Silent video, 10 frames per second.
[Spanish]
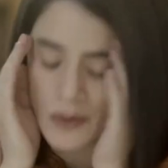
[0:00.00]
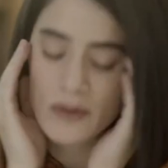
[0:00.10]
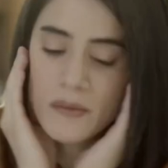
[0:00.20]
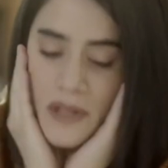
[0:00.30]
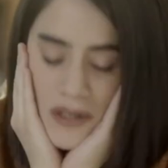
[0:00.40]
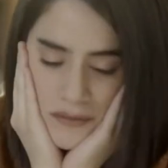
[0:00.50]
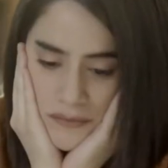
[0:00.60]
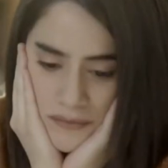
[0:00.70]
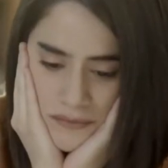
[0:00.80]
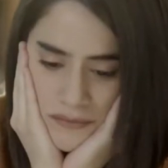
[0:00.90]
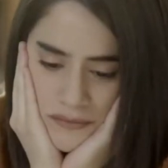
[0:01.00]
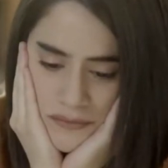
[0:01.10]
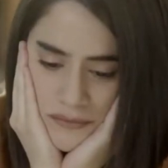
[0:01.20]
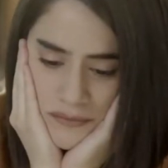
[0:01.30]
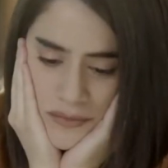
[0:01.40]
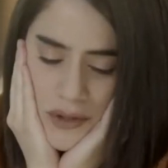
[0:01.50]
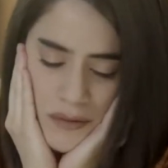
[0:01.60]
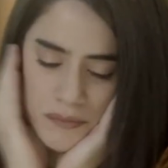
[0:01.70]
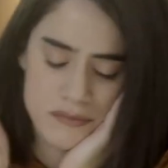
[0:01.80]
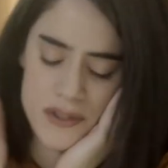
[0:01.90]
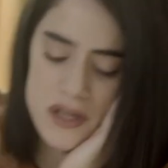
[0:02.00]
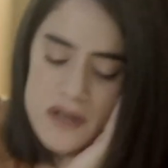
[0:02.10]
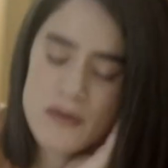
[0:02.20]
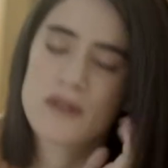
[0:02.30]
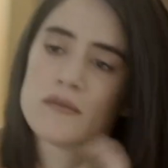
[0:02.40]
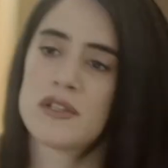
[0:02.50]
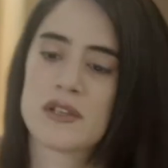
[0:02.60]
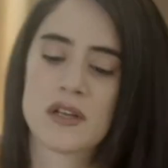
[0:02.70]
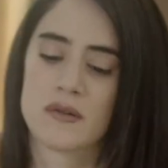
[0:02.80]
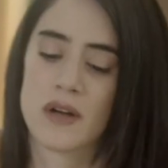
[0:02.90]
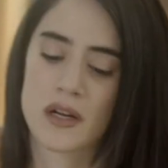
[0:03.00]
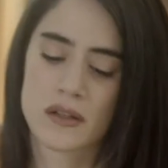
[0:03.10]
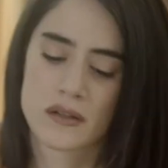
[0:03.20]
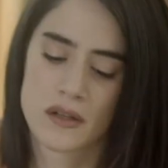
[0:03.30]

todo bien. Pero se llevaron mi celular.